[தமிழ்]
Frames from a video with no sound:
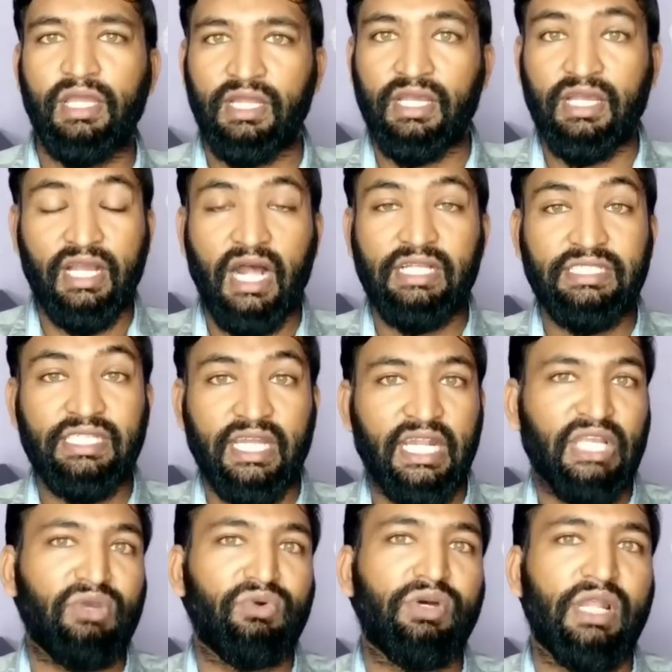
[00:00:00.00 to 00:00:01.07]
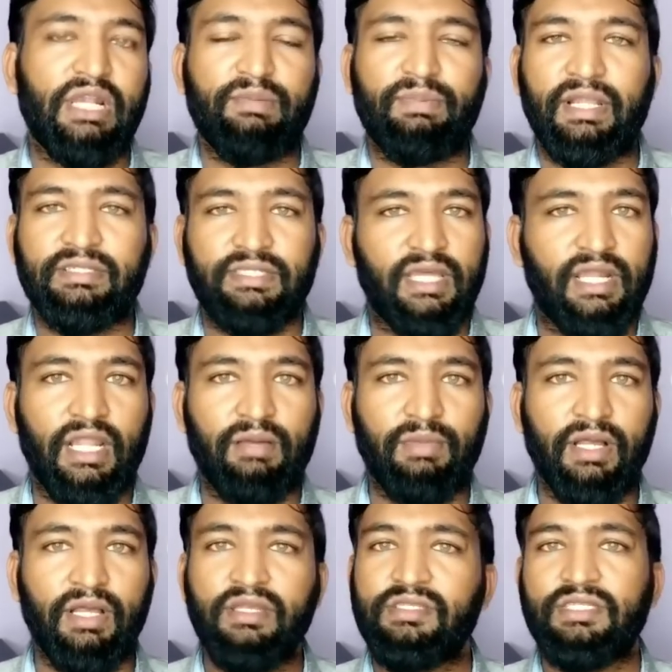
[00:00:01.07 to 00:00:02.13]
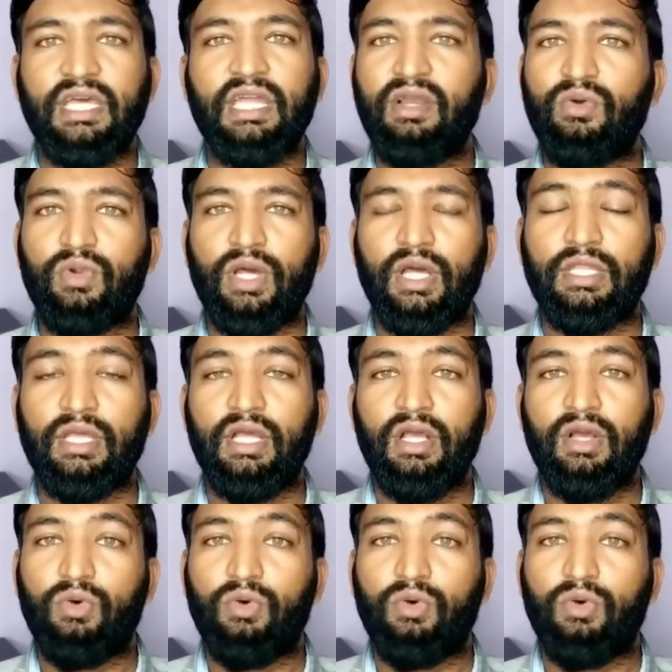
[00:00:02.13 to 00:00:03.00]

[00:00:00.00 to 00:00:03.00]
எனக்கு காசு கிடைக்குங்கிற அடிப்படையில் சேரலாமா சேரக்கூடாது